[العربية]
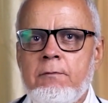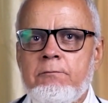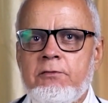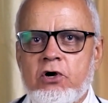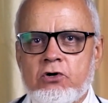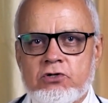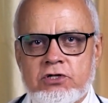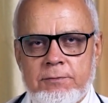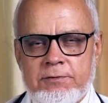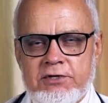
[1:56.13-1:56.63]

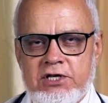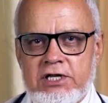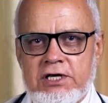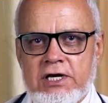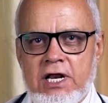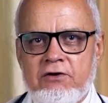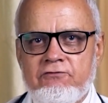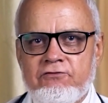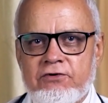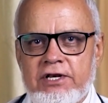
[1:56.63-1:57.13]
180
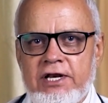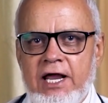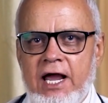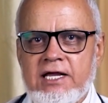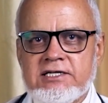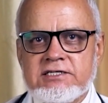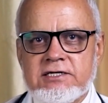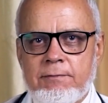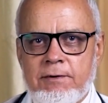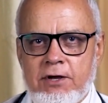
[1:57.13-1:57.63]
الف جنيه
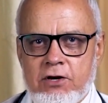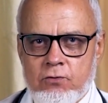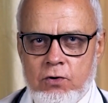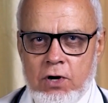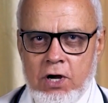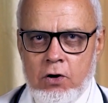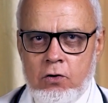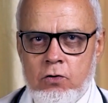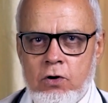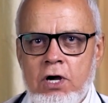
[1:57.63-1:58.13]
حسب
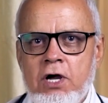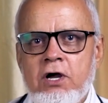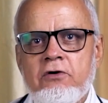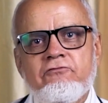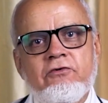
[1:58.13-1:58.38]
انواعه